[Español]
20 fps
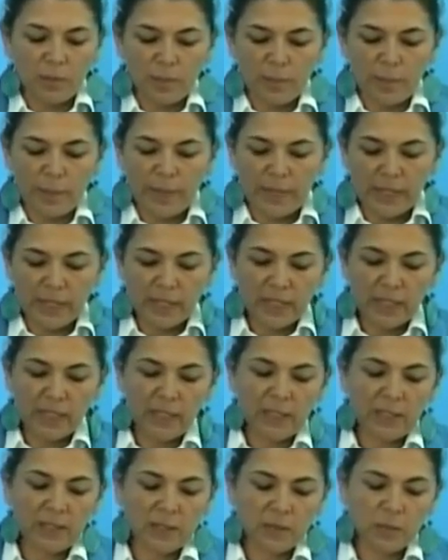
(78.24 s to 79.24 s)
para
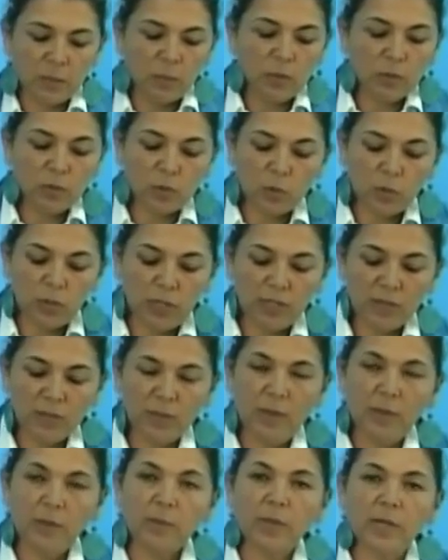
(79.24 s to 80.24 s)
querer
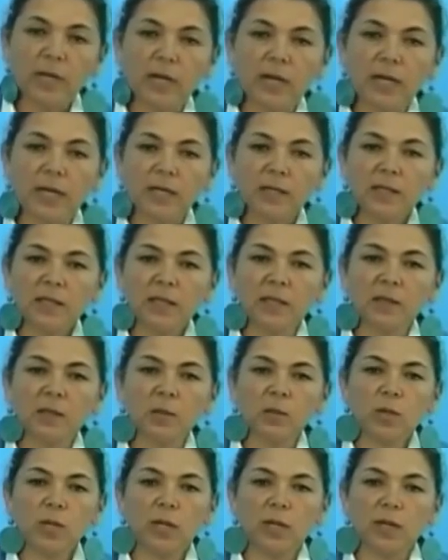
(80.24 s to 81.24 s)
postularme para la
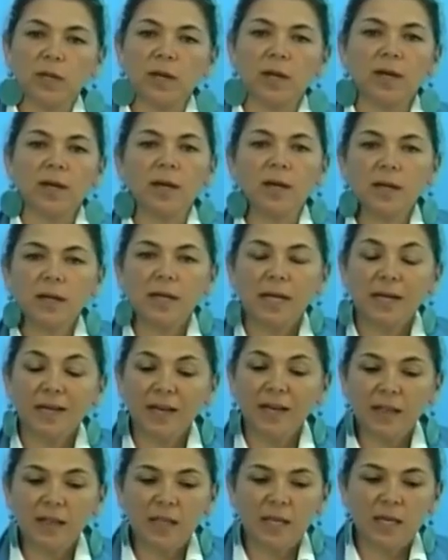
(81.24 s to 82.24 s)
candidatura a la
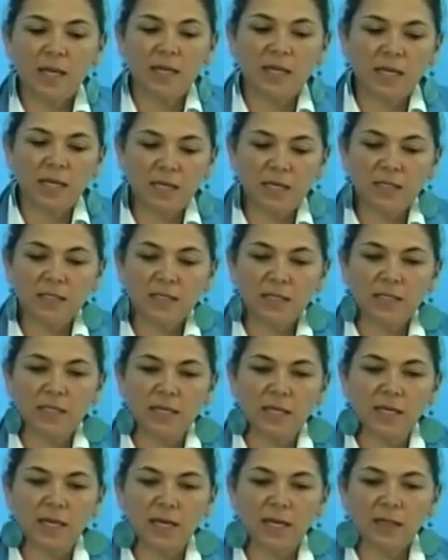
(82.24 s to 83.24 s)
alcaldía y querer ser
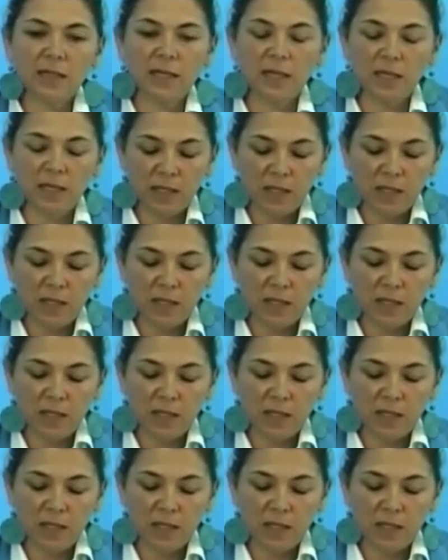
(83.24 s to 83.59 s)
alcalde,